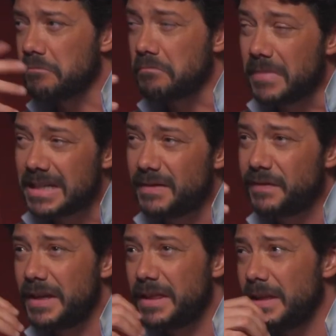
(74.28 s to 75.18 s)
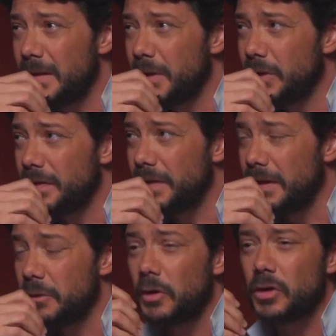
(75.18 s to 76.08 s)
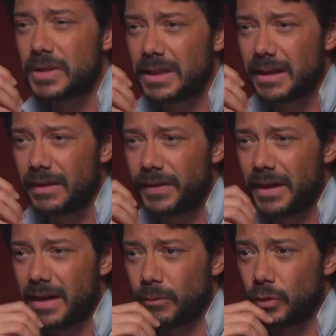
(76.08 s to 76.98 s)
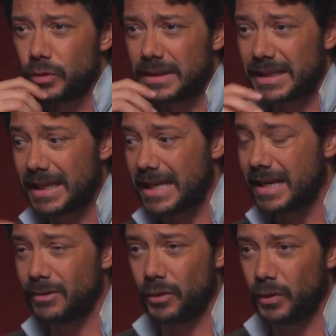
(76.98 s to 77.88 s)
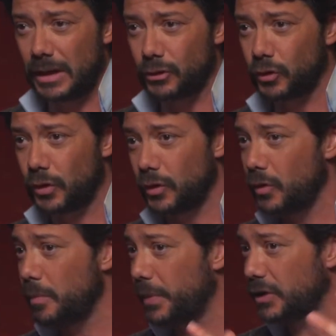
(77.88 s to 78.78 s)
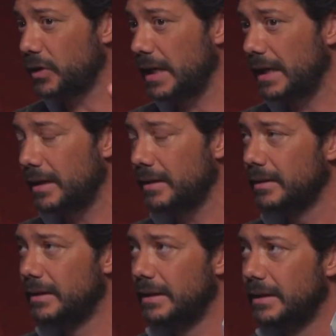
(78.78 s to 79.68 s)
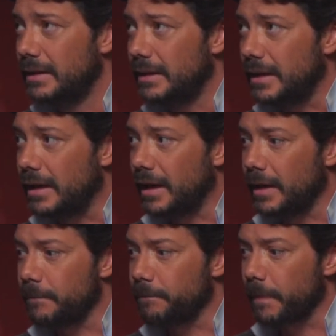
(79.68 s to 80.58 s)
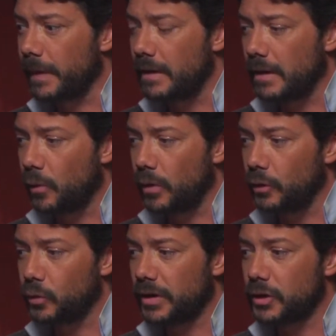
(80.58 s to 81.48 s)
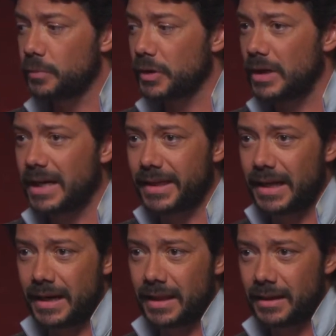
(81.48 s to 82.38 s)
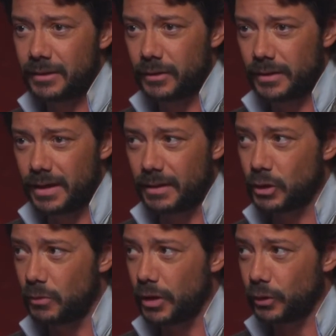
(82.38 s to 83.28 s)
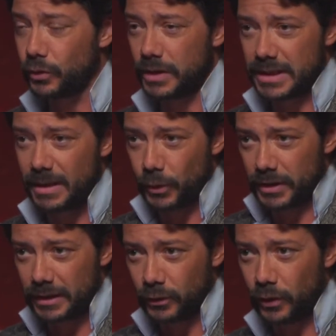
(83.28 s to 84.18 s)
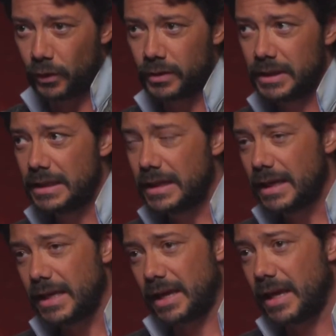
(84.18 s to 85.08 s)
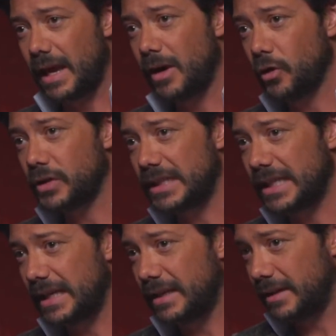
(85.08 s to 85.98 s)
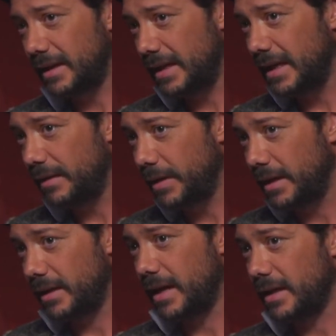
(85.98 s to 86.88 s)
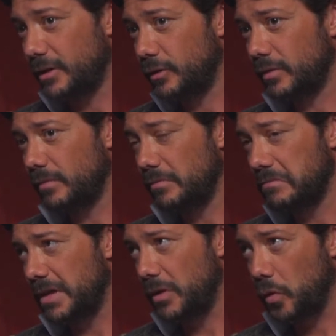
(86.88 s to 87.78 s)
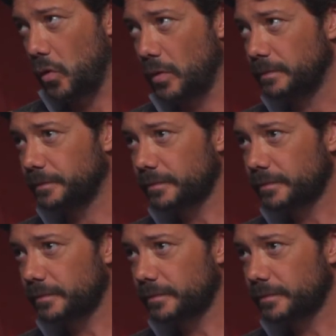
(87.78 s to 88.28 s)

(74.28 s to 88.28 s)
más difícil, menos difícil, no lo sé. Al fin y al cabo tú estás generando la construcción de un personaje y que, que cuando tú haces un personaje de la nada, digamos como que tú tienes que aportar todo y aquí hay cosas que, que ya te vienen dadas. ¿no? y luego